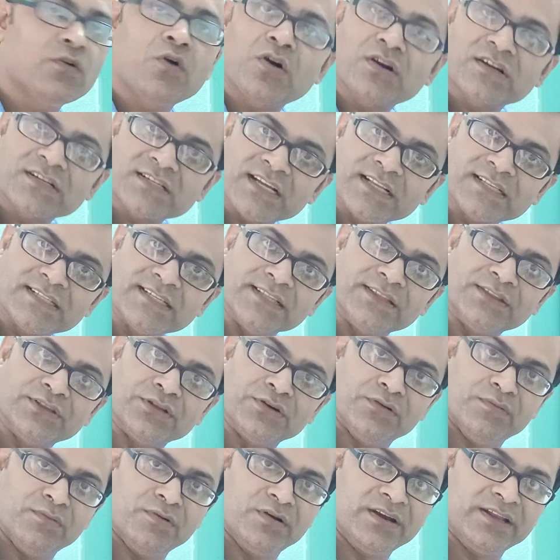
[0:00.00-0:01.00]
নকশা চিত্র
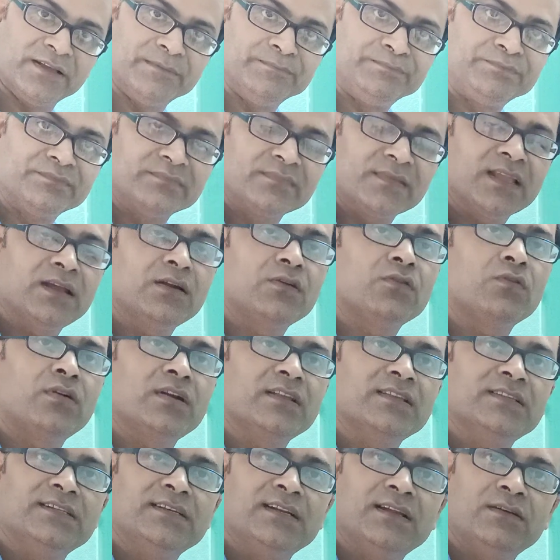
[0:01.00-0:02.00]
বলে কারণ
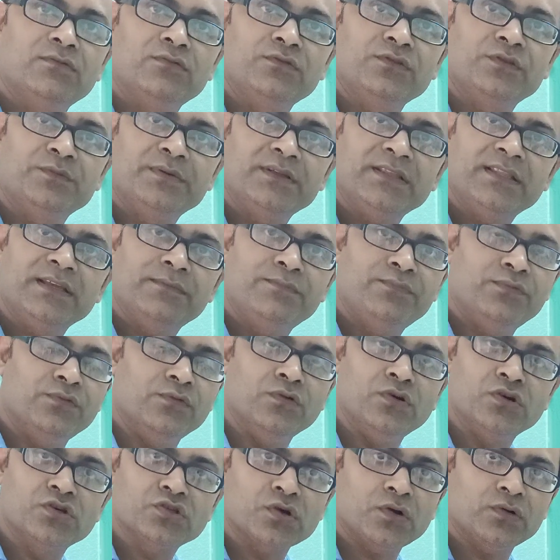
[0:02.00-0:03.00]
অরিজিনাল উদ্ভিদের
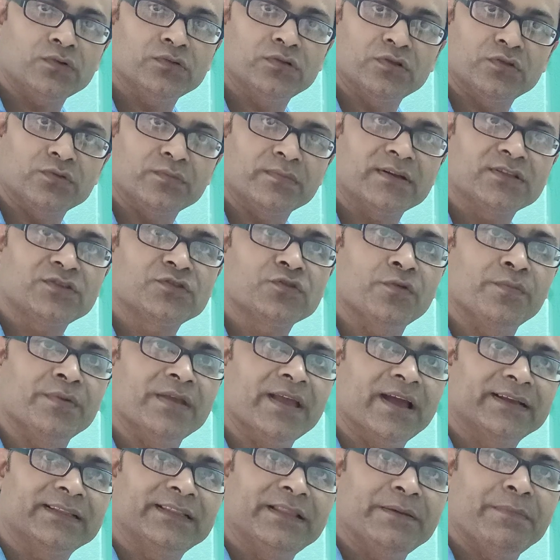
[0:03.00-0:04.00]
ফুল সহ তো তোমরা ছবি
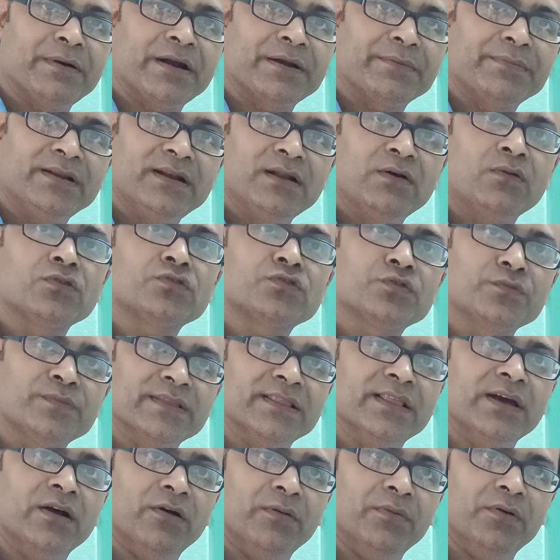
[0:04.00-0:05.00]
আঁকতে পারবে না
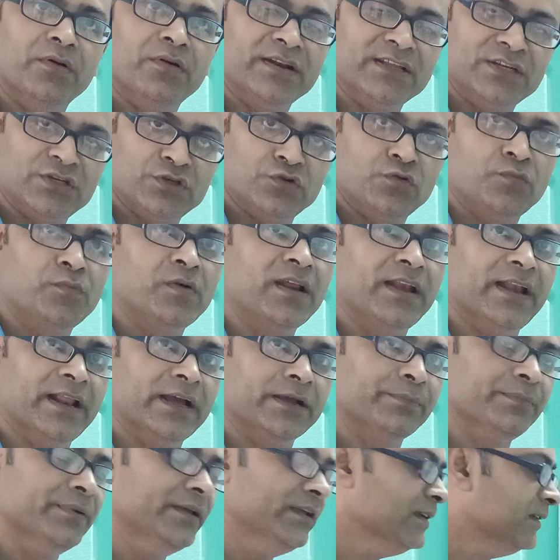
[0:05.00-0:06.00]
অসুবিধা হবে অনেক সময়
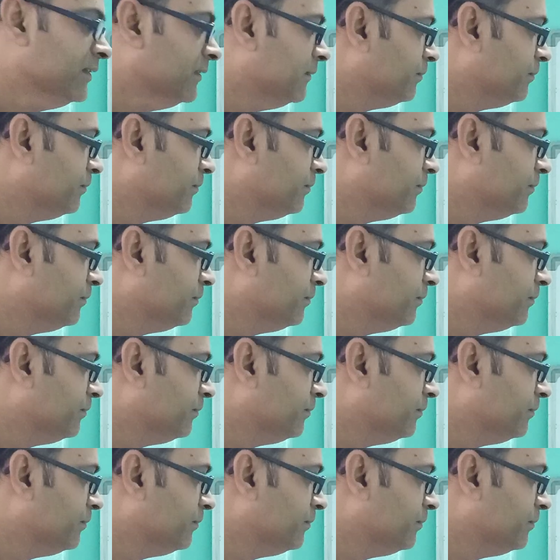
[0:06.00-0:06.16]
লাগবে